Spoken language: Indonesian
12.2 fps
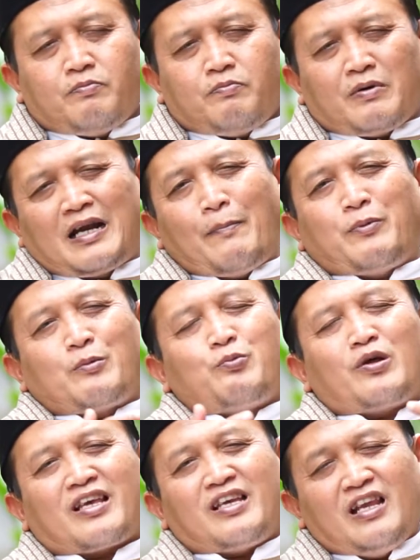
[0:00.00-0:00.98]
Pernah
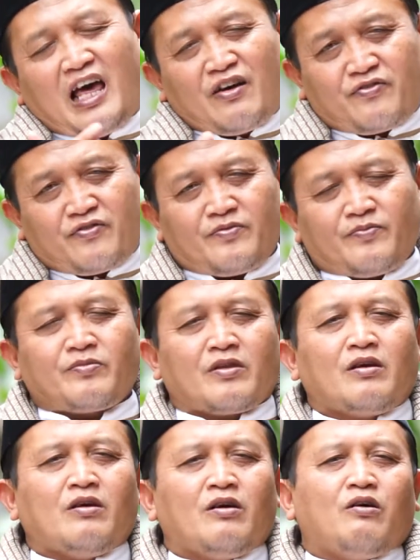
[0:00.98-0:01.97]
berbuat khilaf
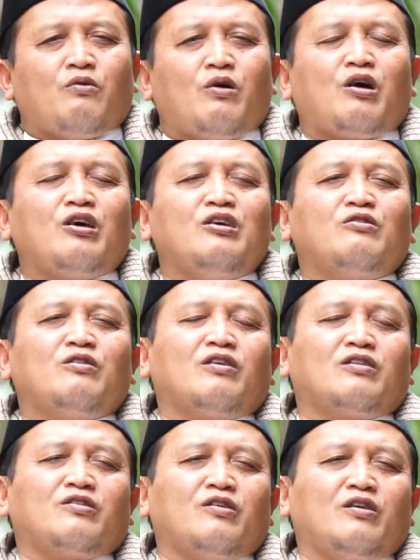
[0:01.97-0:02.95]
wa khairul
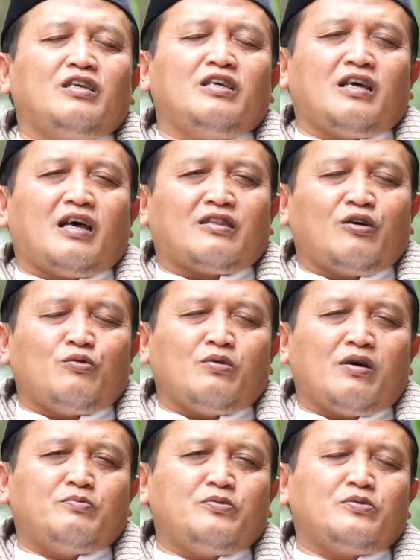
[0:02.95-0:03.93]
khatta'ina
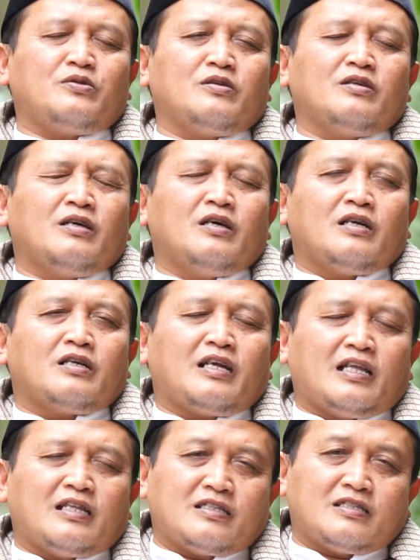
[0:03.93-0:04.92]
at-tawwabun
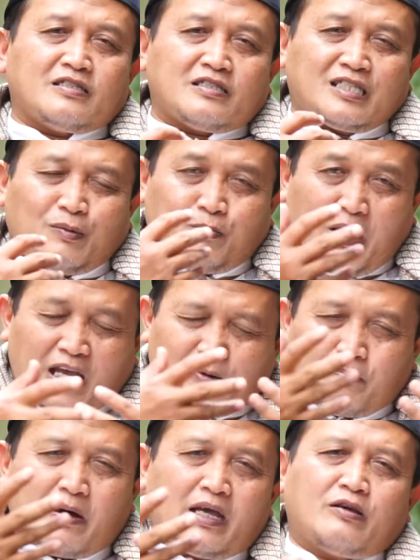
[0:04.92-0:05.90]
dan
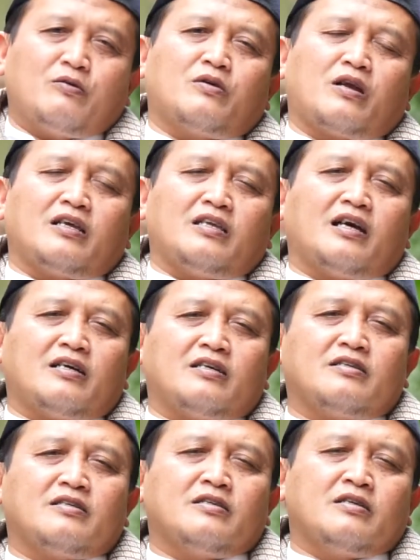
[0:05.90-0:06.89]
sebaik-baik orang yang
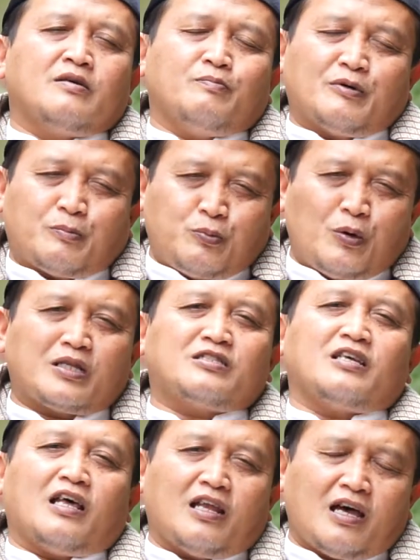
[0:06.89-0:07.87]
berbuat
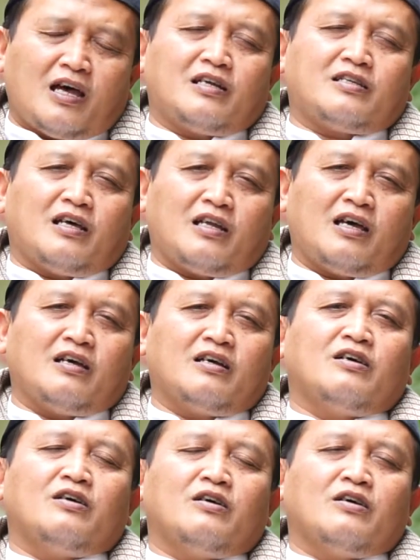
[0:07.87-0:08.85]
salah adalah
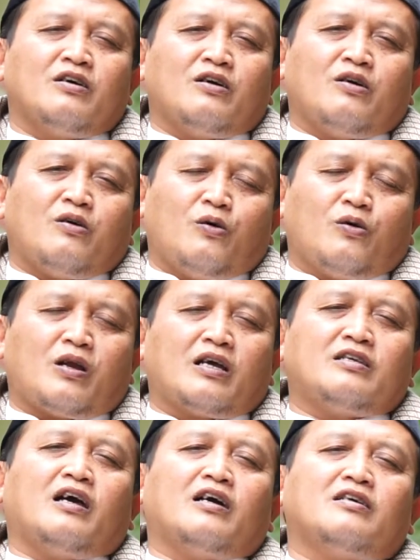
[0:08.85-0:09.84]

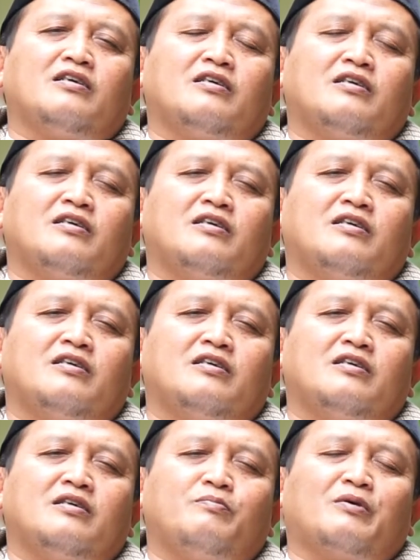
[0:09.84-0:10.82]
orang yang
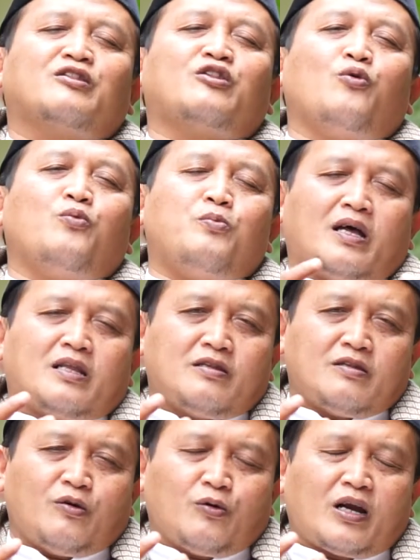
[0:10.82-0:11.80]
bertaubat,
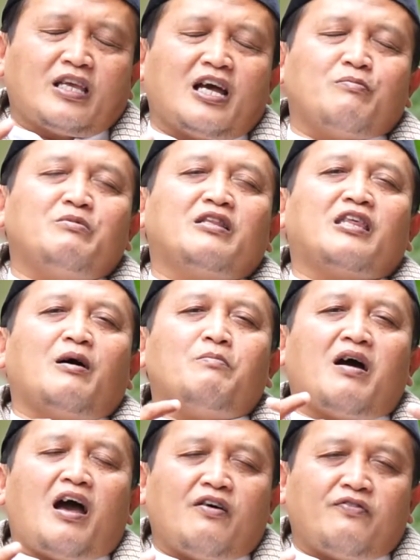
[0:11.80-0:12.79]
orang yang minta
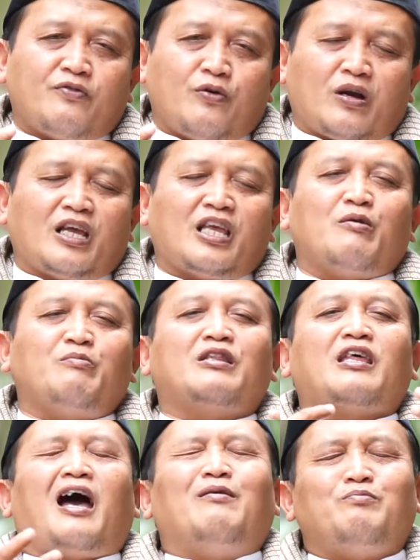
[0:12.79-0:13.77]
maaf, orang yang
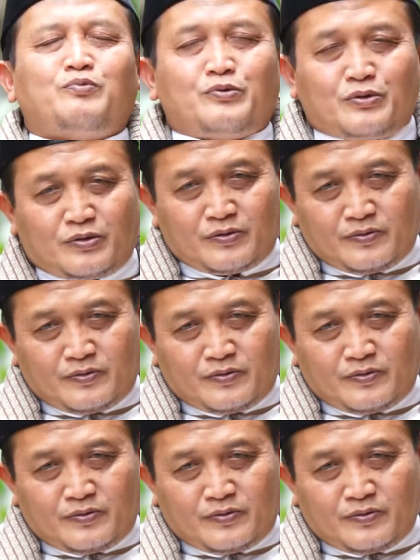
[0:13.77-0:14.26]
minta ampun.